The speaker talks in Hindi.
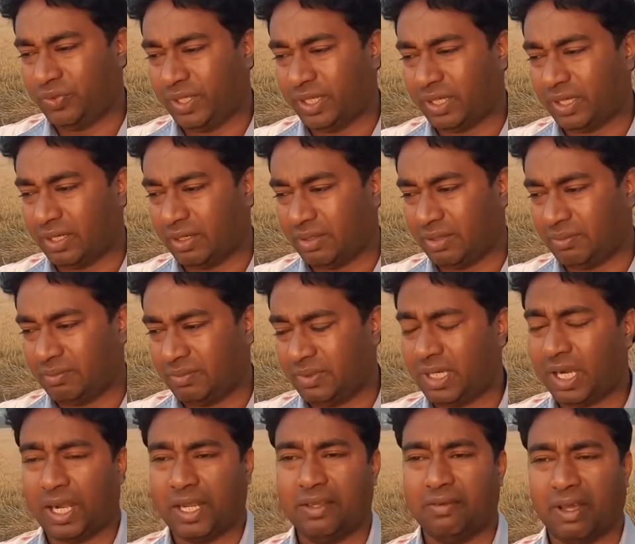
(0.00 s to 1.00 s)
तो फिर
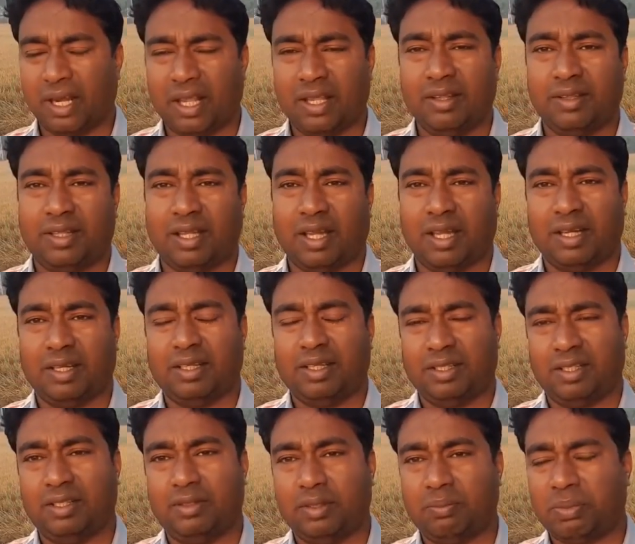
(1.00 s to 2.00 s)
दाढ़ी वाला इंसान
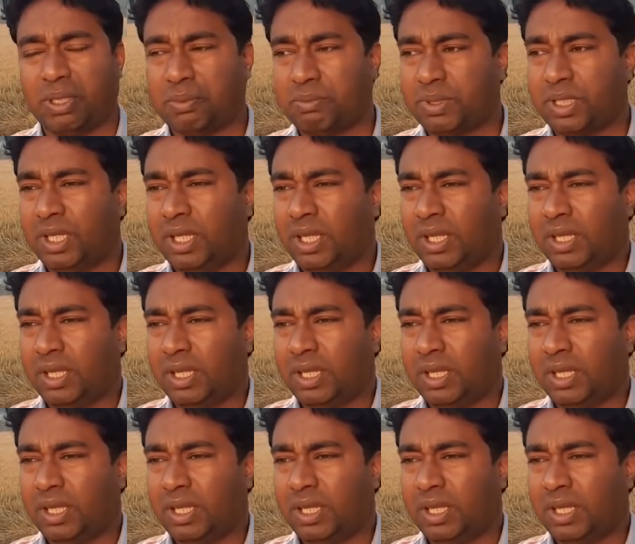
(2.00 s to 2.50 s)
मतलब